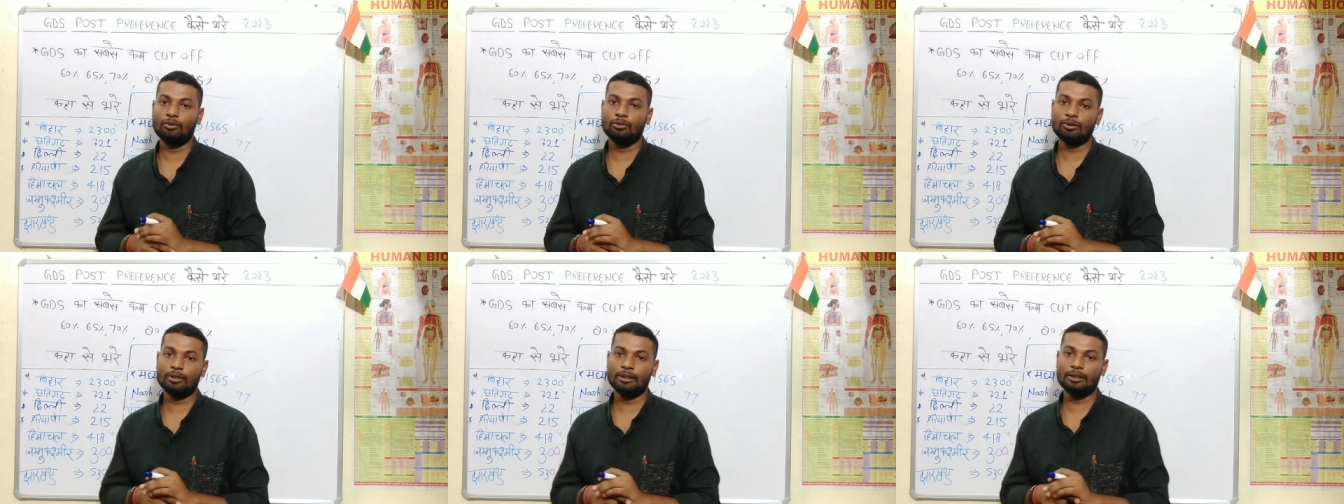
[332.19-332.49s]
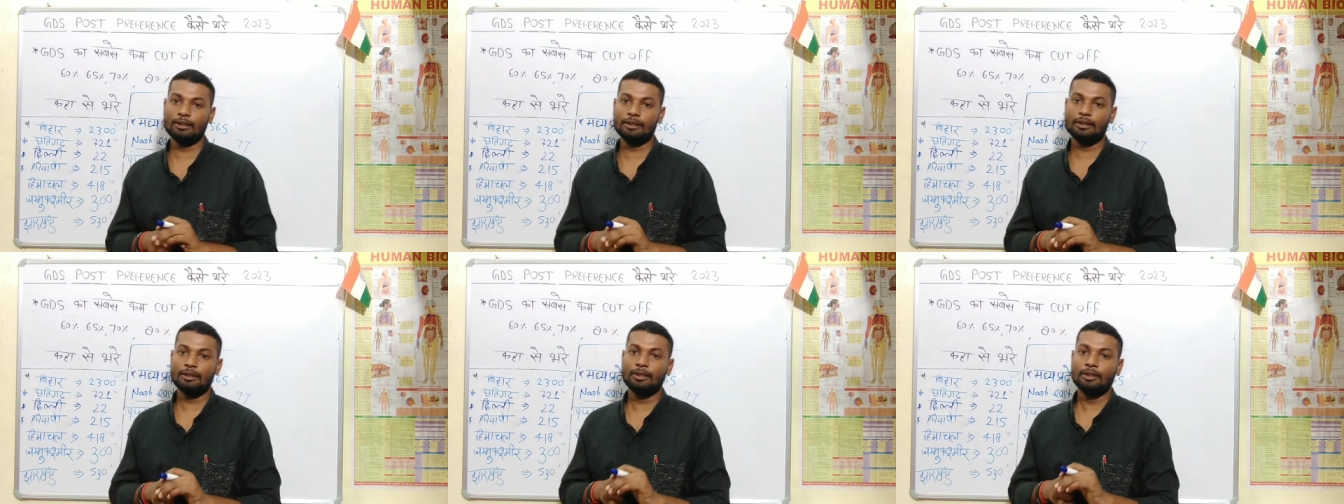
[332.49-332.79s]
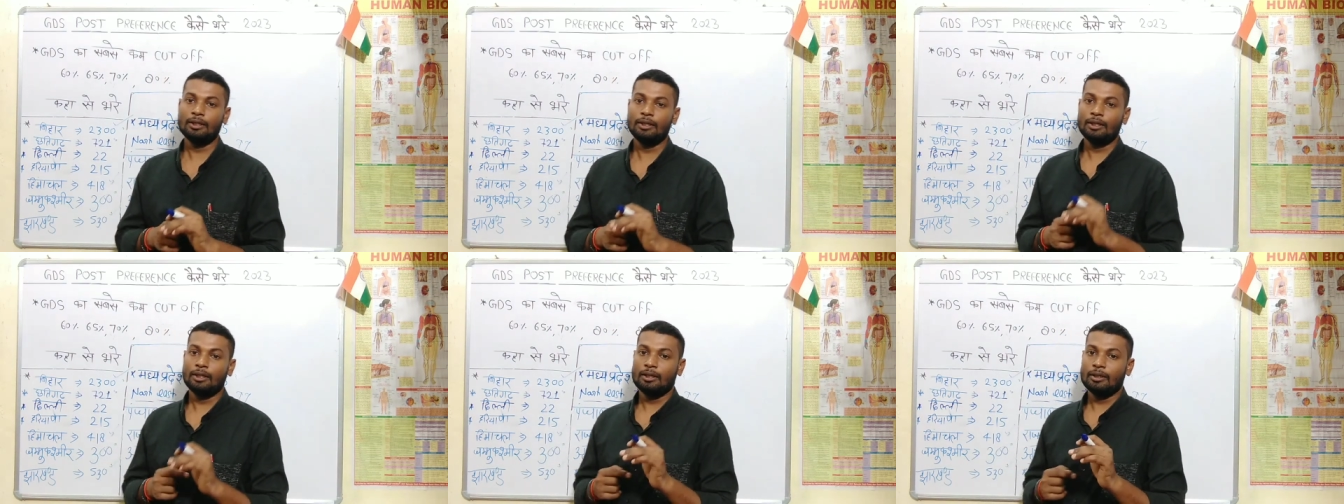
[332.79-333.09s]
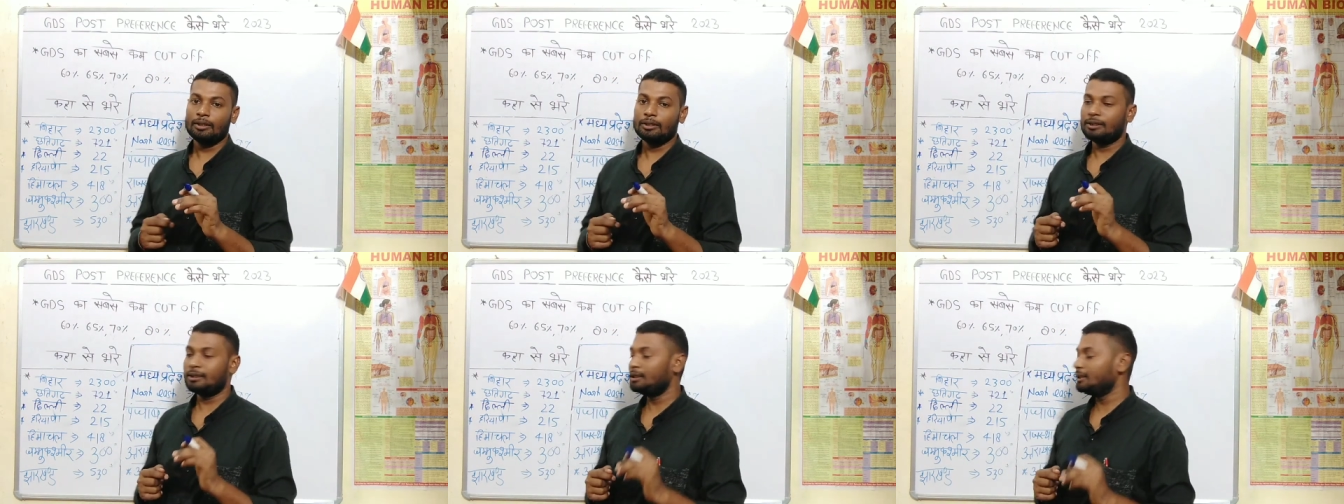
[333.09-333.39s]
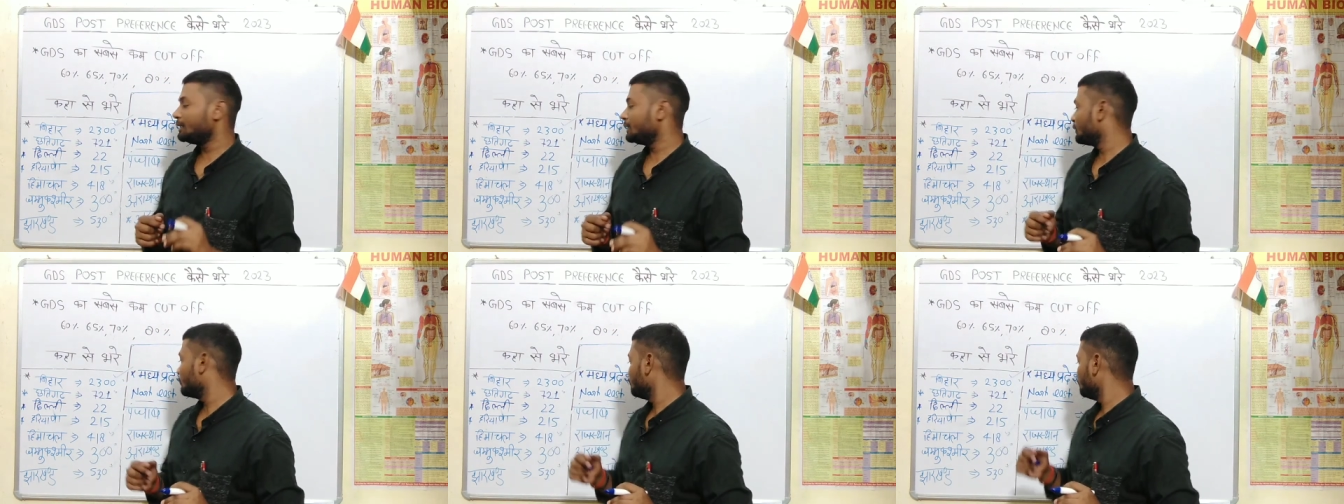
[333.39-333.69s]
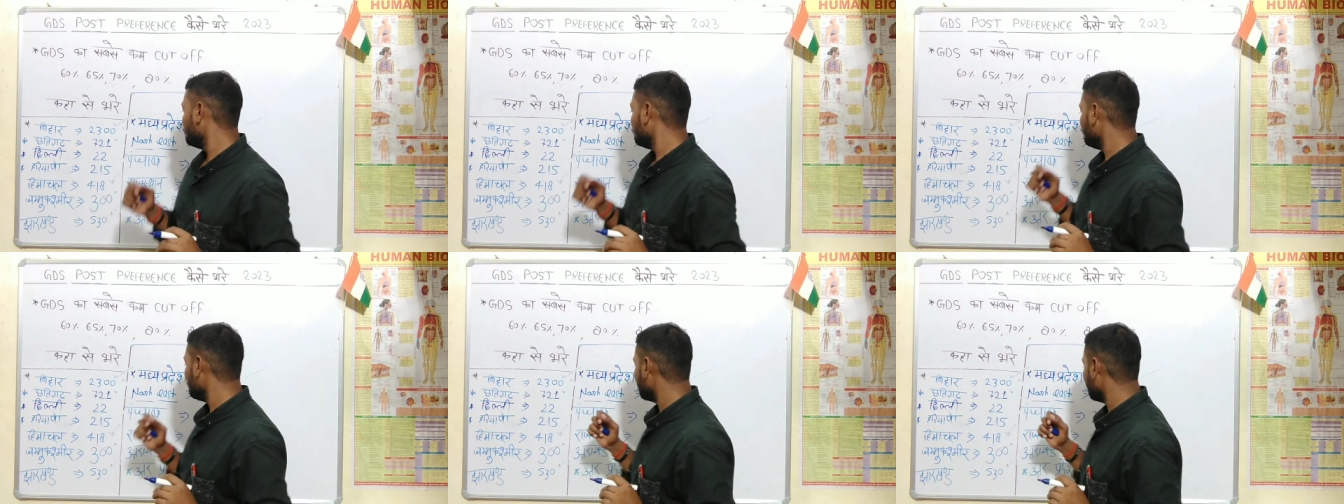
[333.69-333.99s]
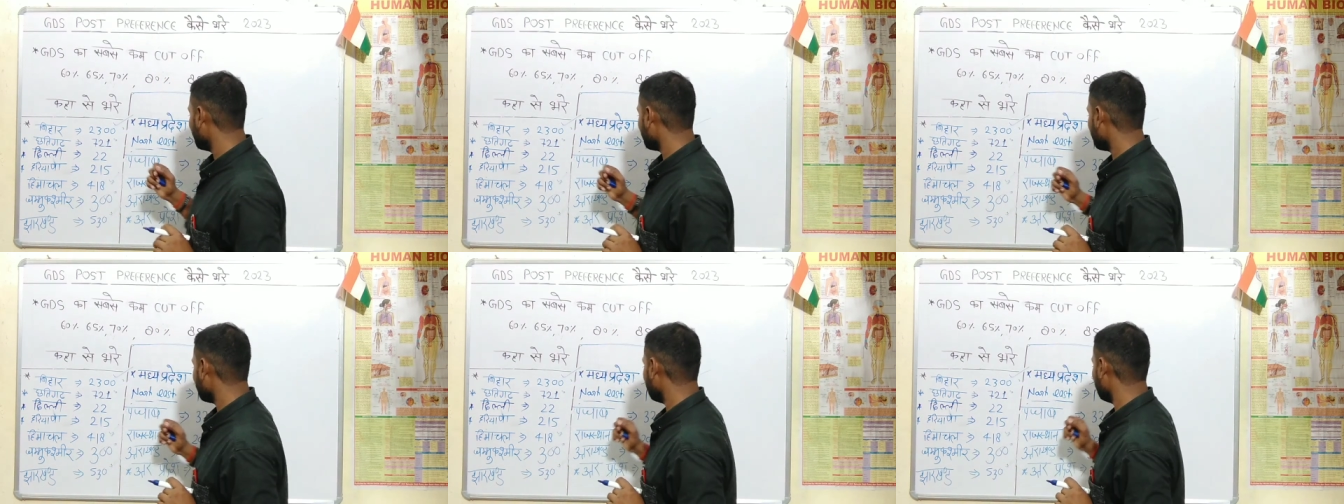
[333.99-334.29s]
हो गए ठीक है
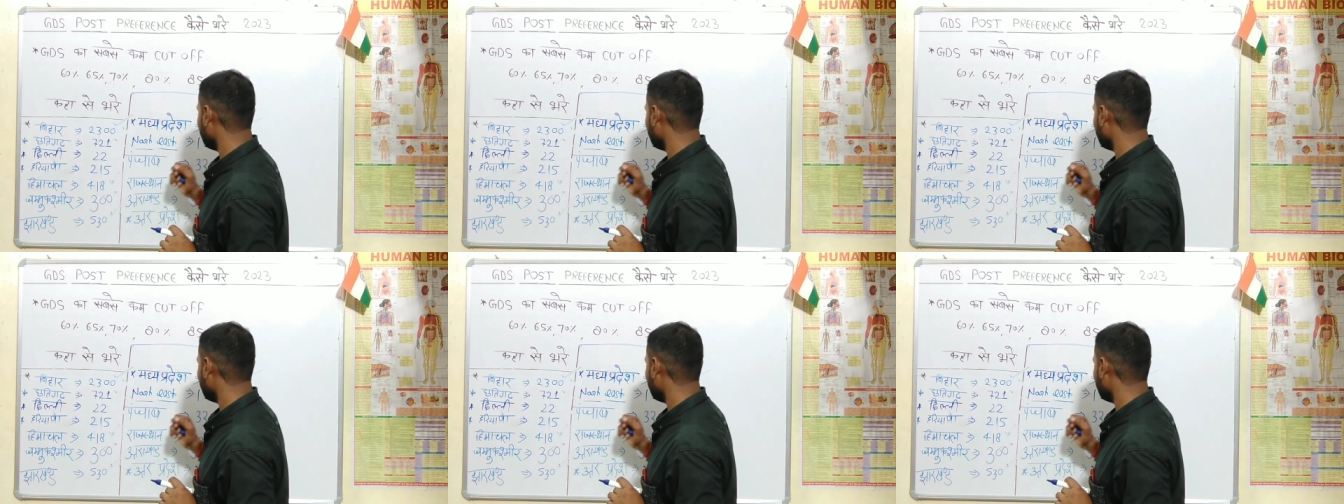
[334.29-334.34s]
उधर के